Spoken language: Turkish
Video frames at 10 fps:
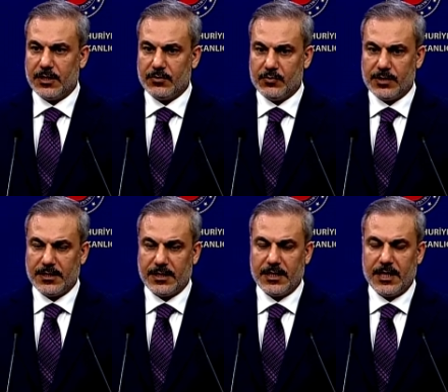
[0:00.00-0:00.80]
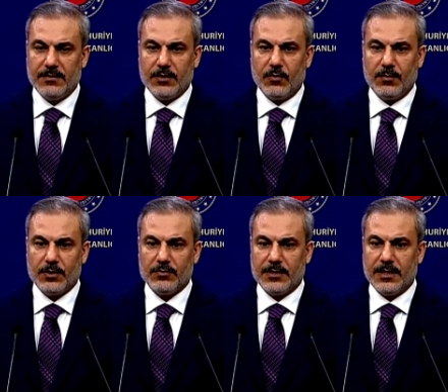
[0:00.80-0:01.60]
kuzeydeki evleri
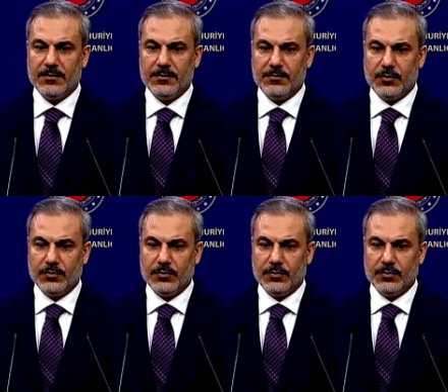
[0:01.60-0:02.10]
olmak üzere bütün